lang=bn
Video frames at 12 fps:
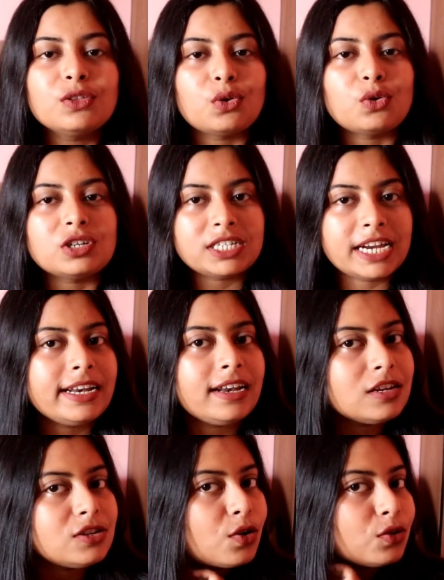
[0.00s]
তো
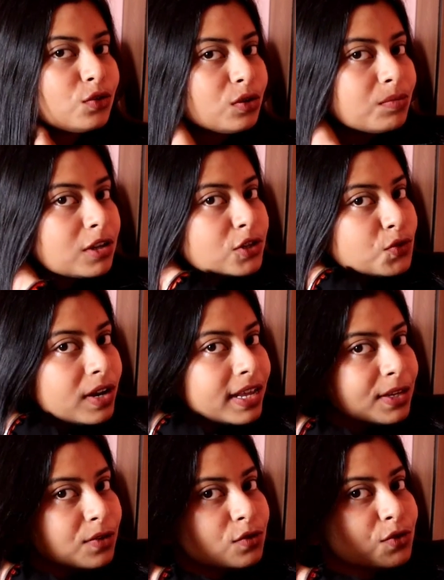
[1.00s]
সেইটা যখন তোমরা চুলে
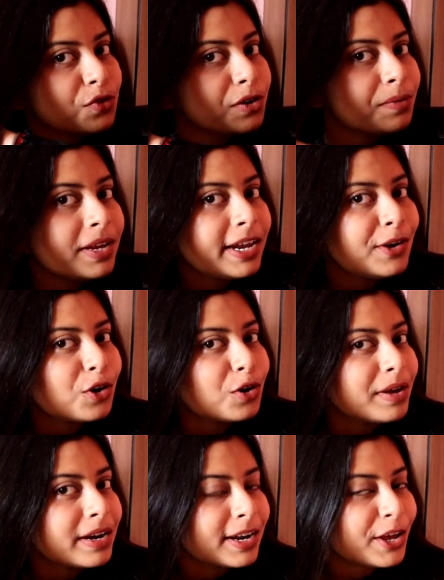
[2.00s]
ইউজ করবে
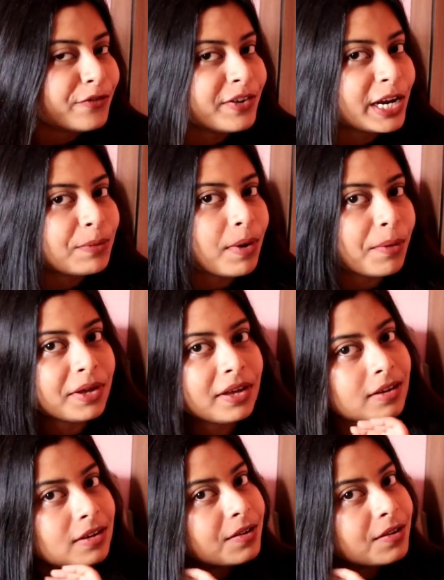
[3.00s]
এরকম একটা এফেক্ট পাবে